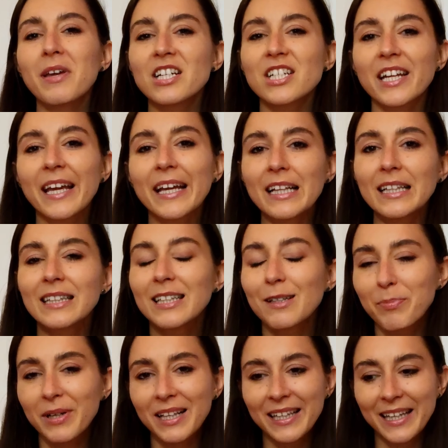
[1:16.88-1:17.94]
jeszcze jeden
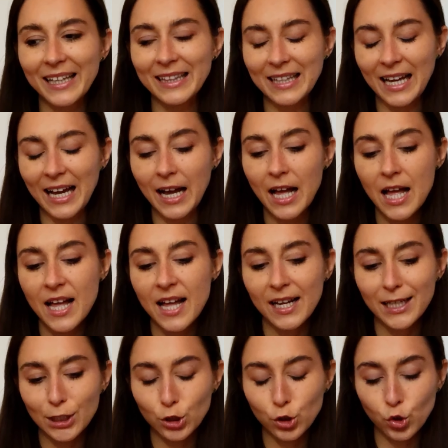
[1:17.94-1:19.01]
typ klienta,
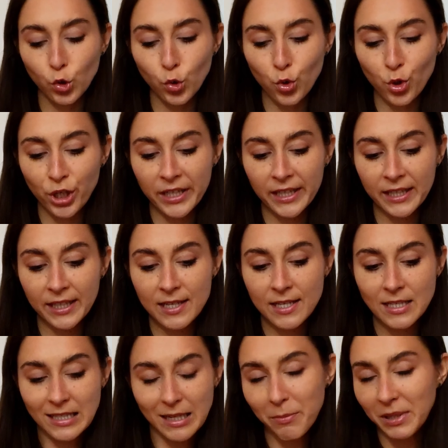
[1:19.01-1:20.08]
który
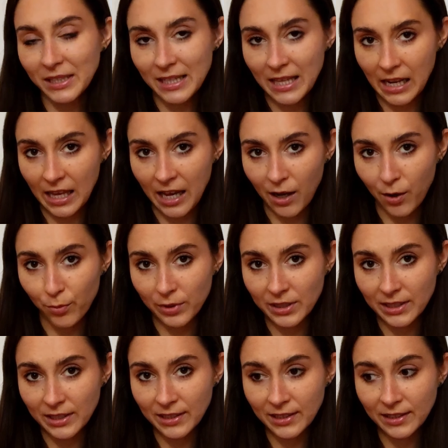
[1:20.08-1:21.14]
zna materiały
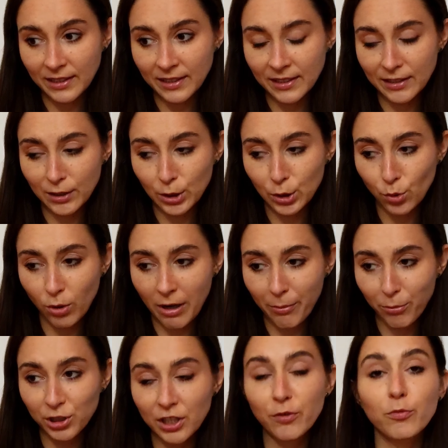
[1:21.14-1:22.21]
i
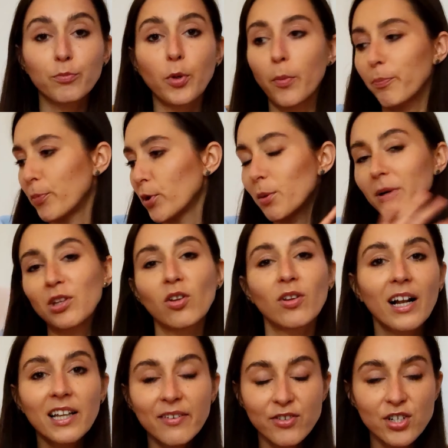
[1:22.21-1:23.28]
któremu się to podoba
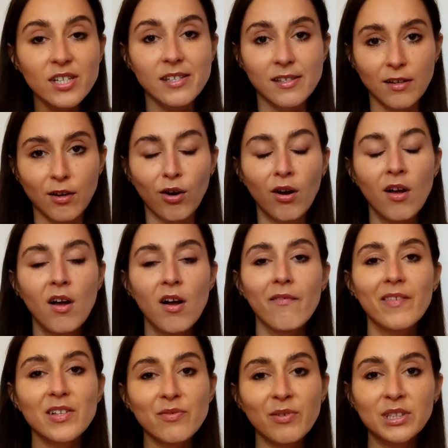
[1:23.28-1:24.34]
totalnie wszystko,
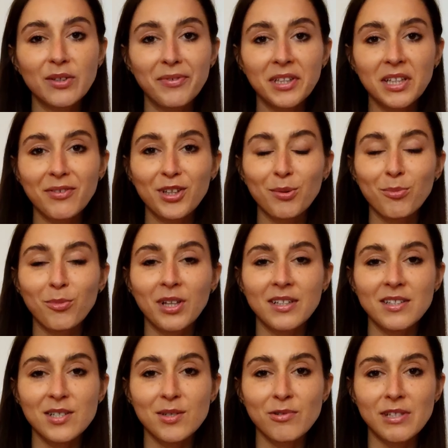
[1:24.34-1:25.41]
więc właściwie nie wiadomo na
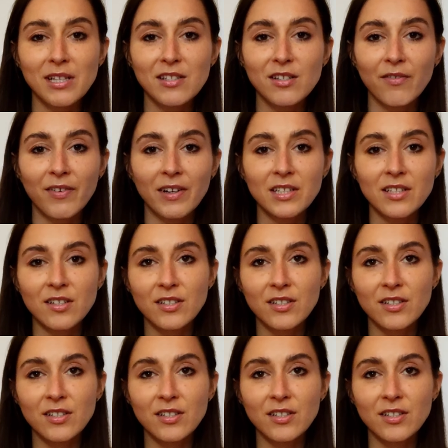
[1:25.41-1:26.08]
co się zdecydować.